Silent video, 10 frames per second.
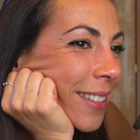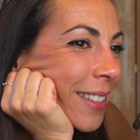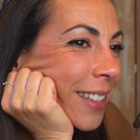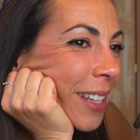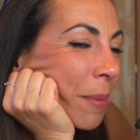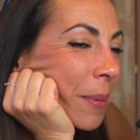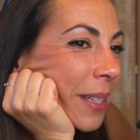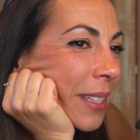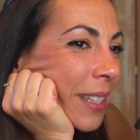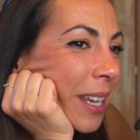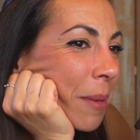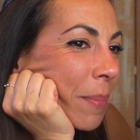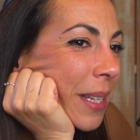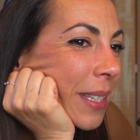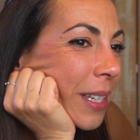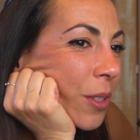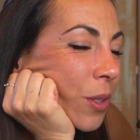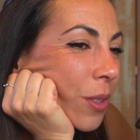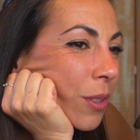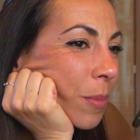C'était un, bah, plaisir
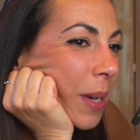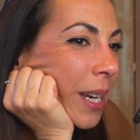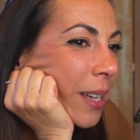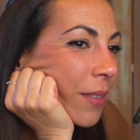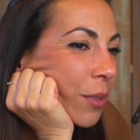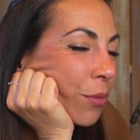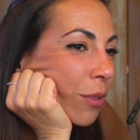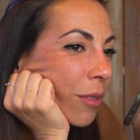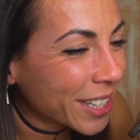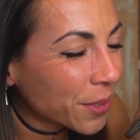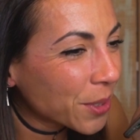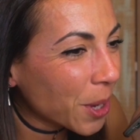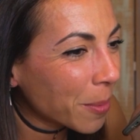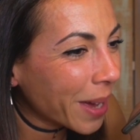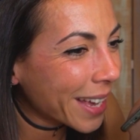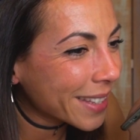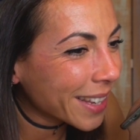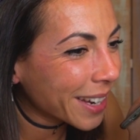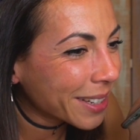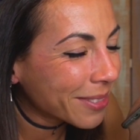de, parler avec vous. Je vous
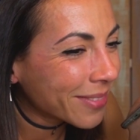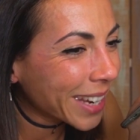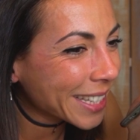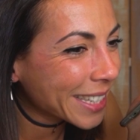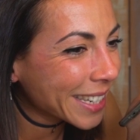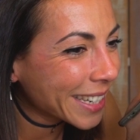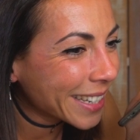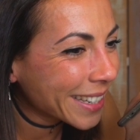embrasse. Merci.